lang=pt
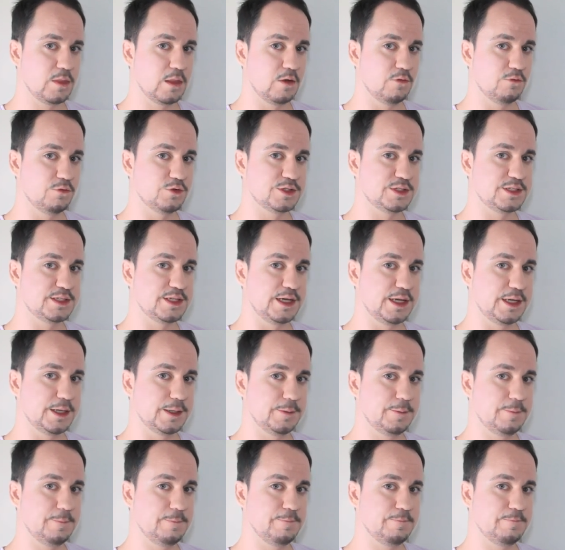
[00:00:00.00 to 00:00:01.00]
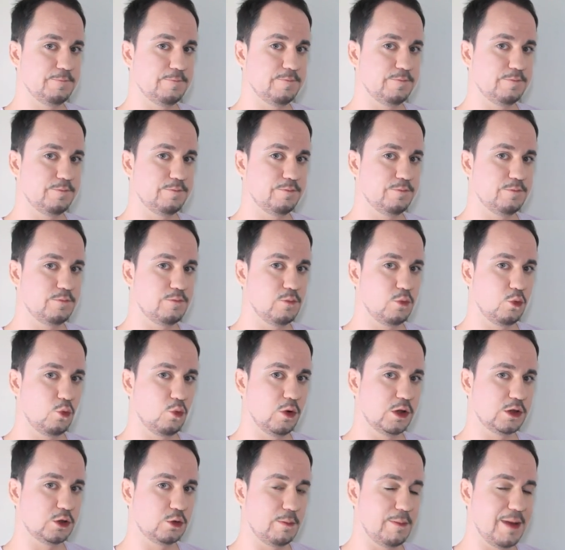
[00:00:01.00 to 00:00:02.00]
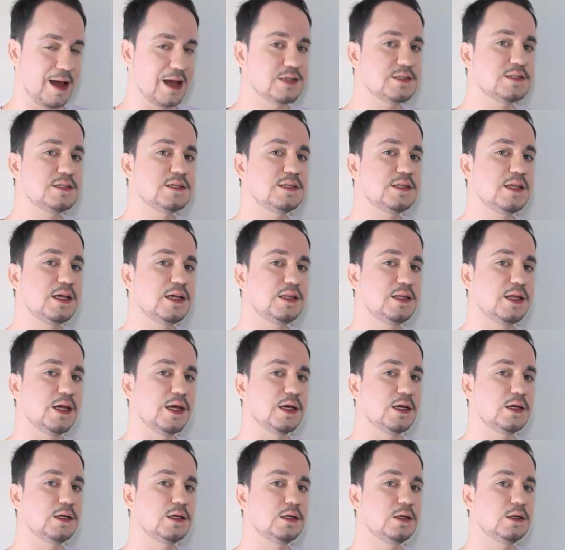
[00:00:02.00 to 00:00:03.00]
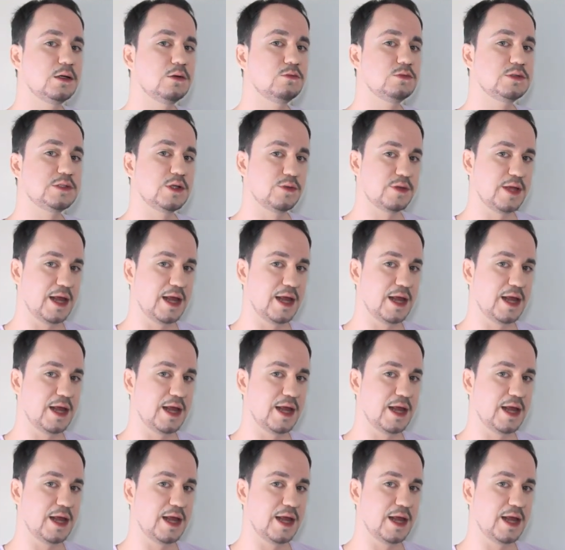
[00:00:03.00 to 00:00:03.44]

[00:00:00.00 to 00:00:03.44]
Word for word: Você, quanto mais entender seu